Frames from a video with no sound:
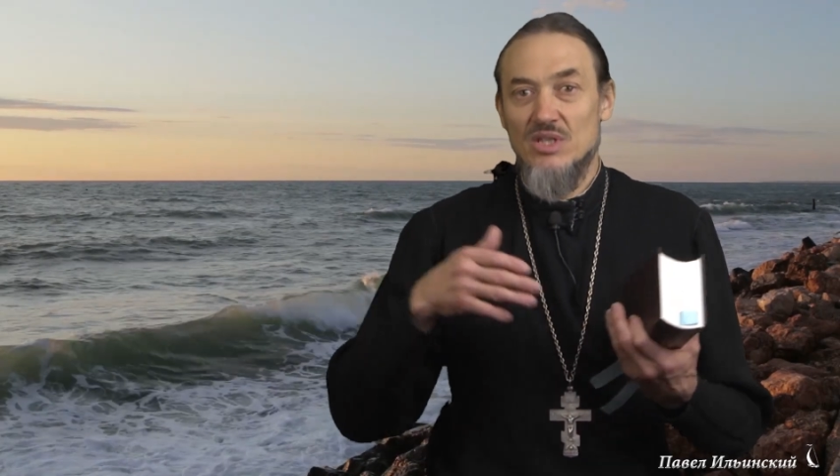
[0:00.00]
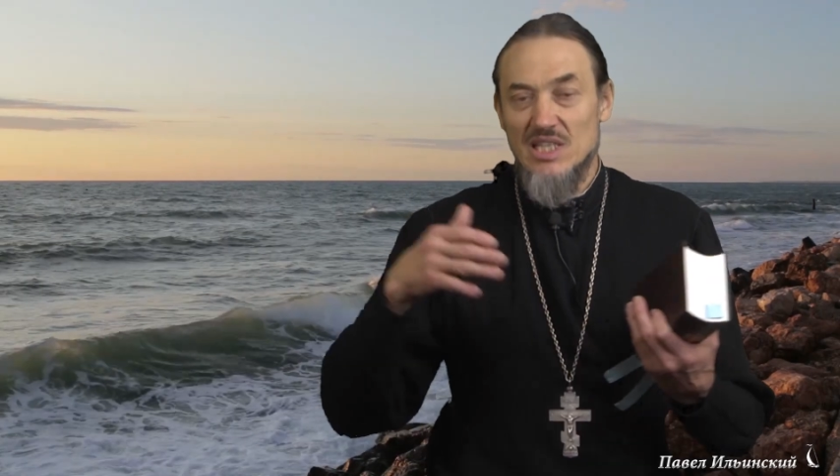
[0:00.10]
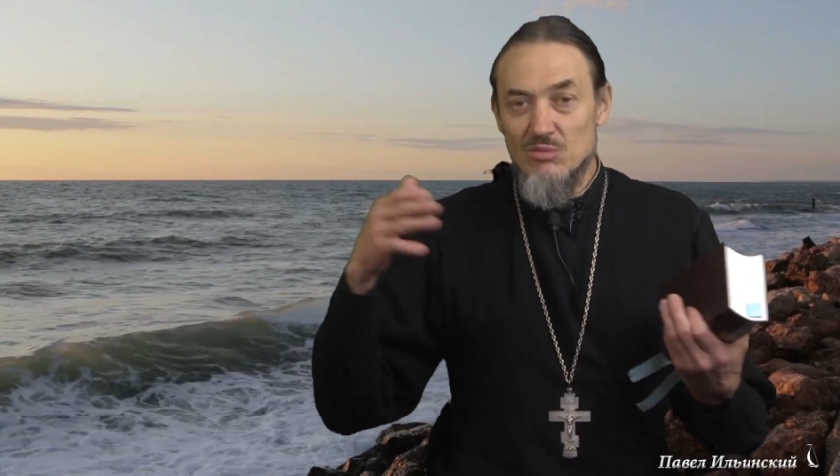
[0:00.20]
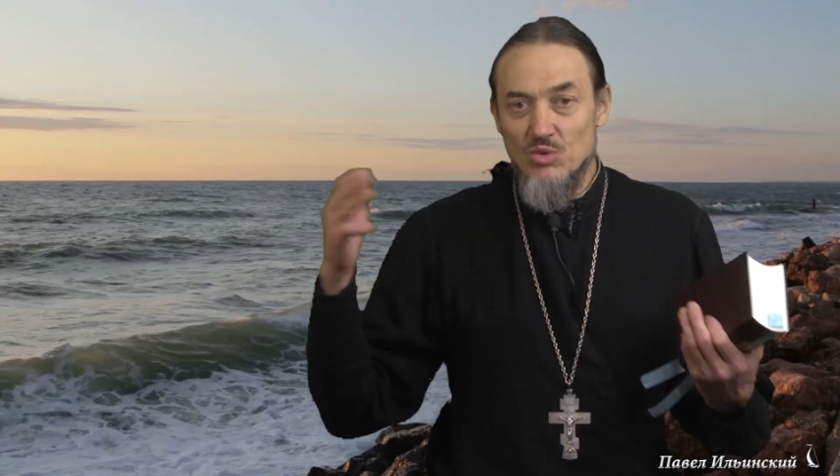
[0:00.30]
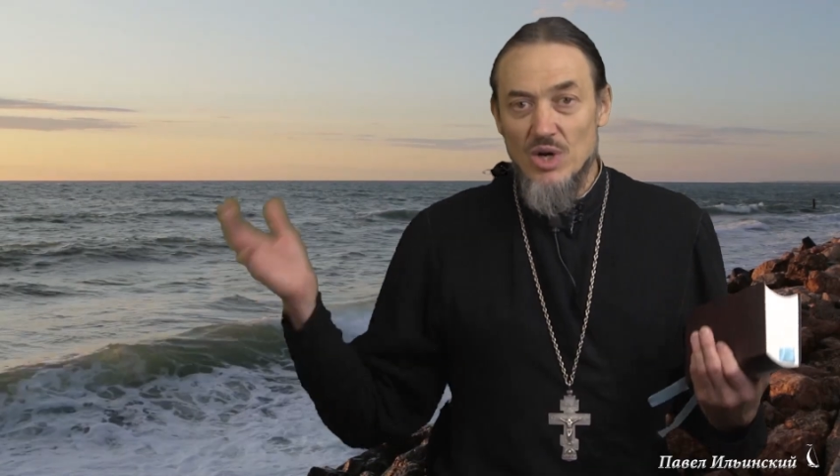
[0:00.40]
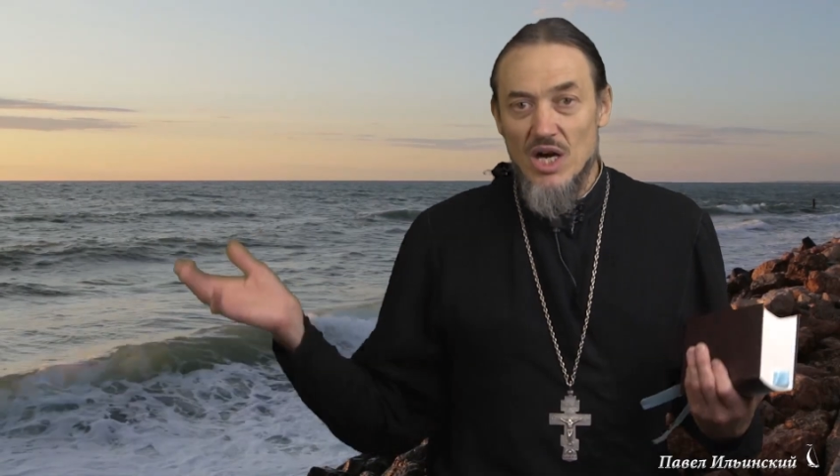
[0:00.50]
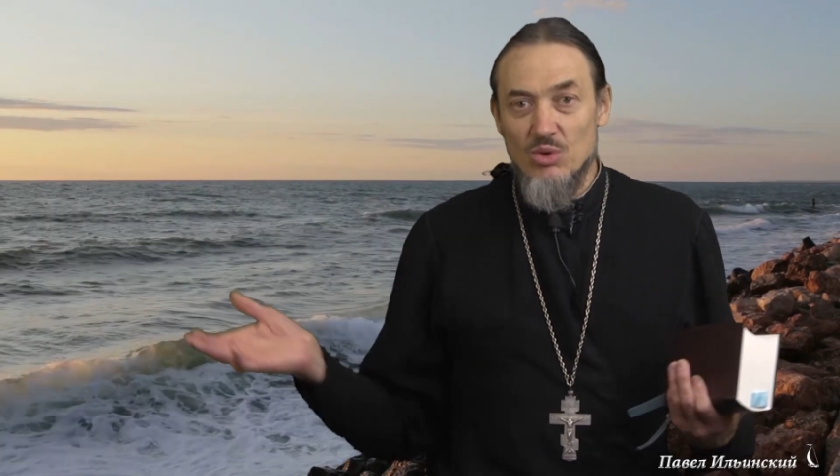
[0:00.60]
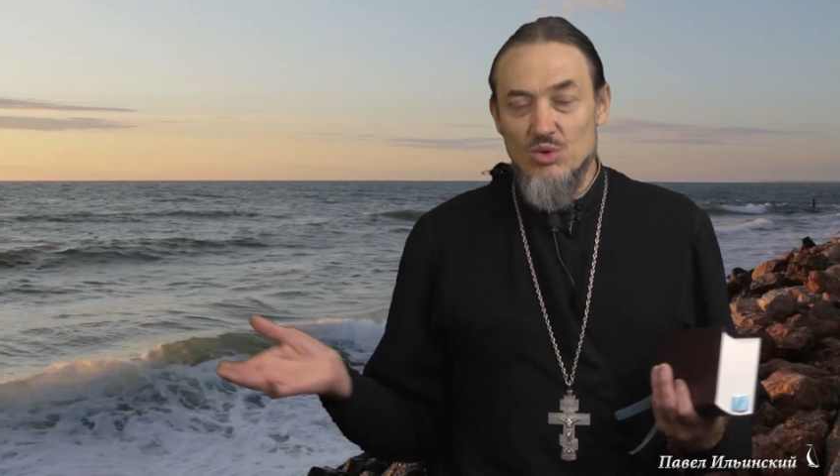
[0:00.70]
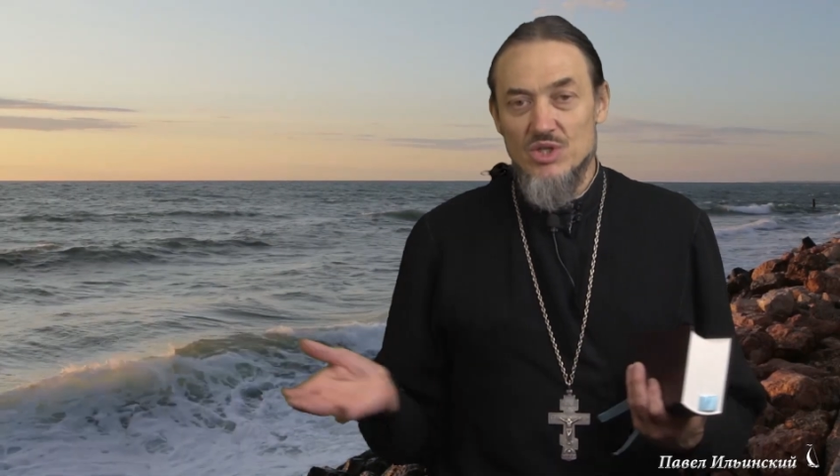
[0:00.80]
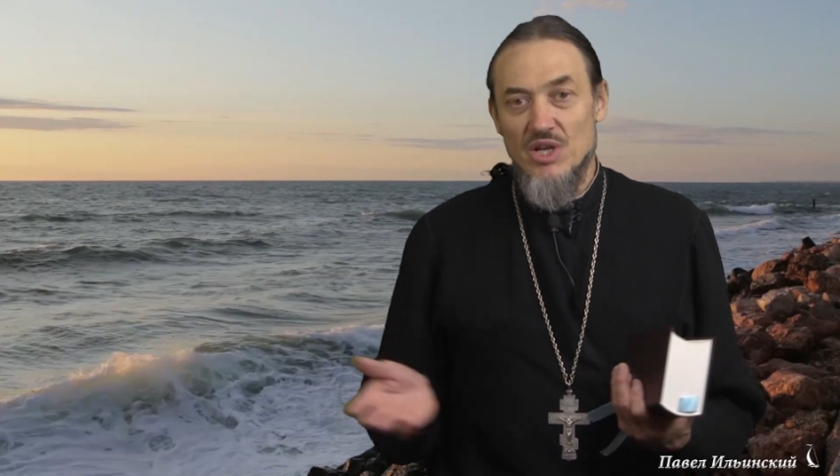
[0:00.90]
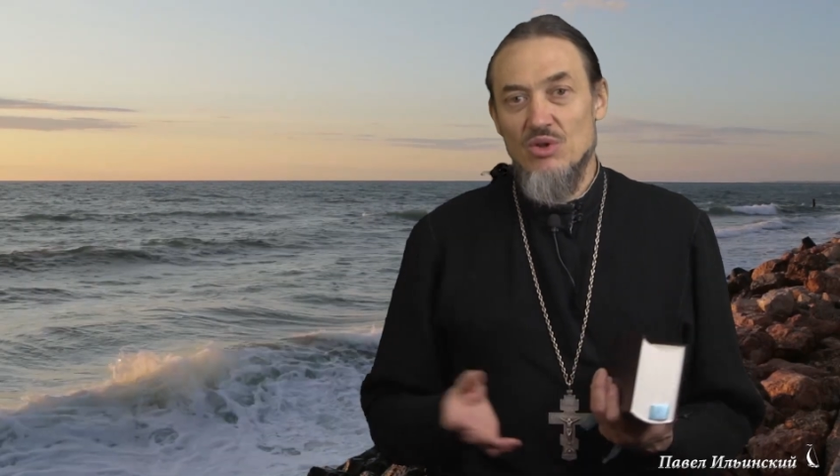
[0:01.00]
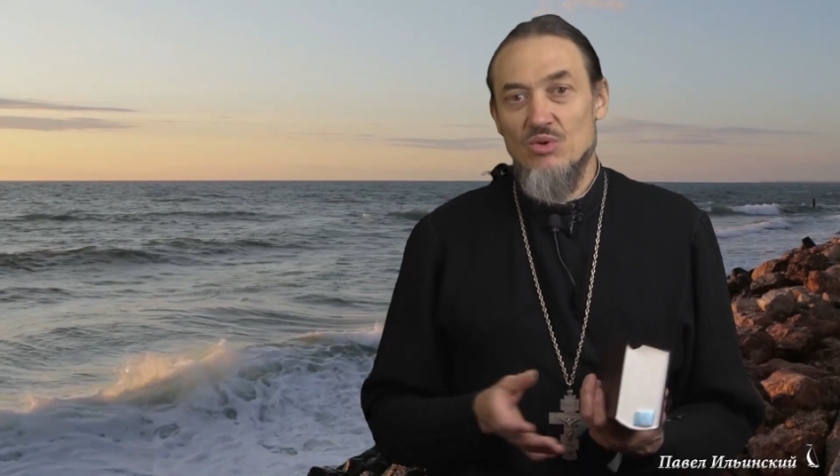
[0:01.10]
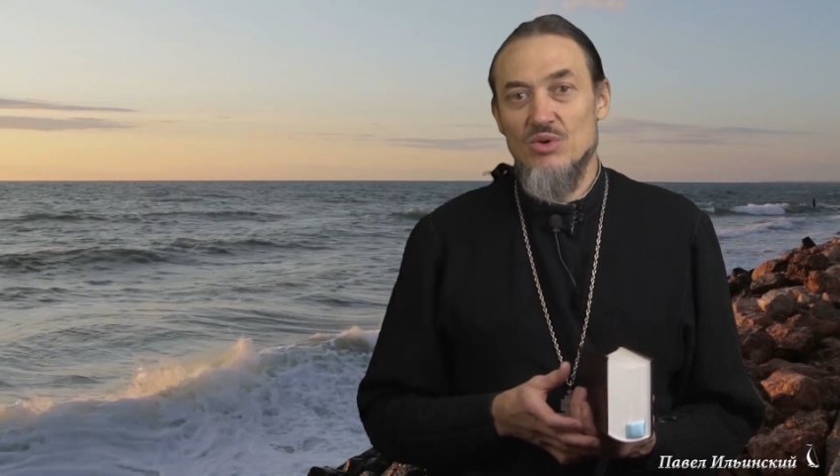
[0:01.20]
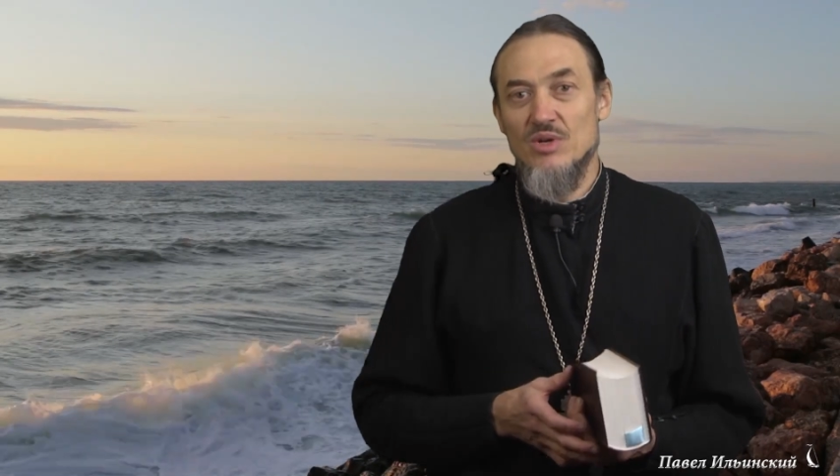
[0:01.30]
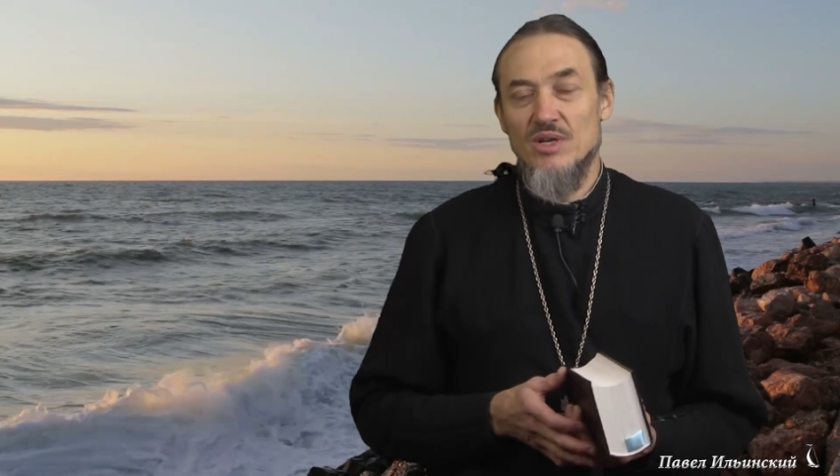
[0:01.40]
тому
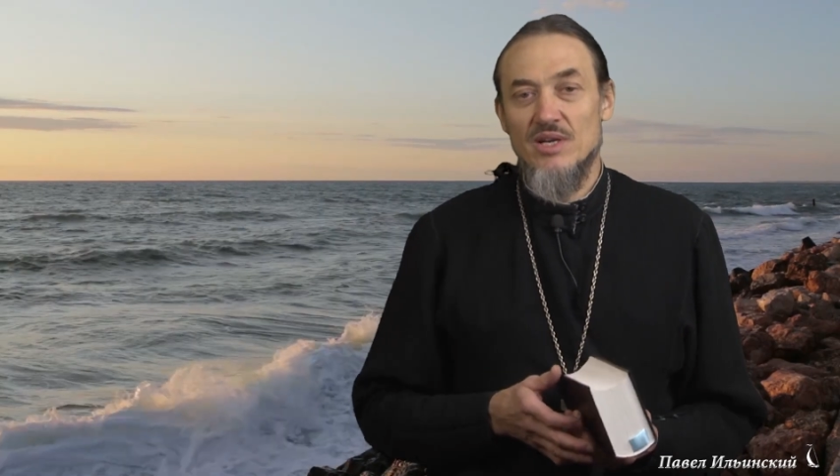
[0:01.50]
окружению,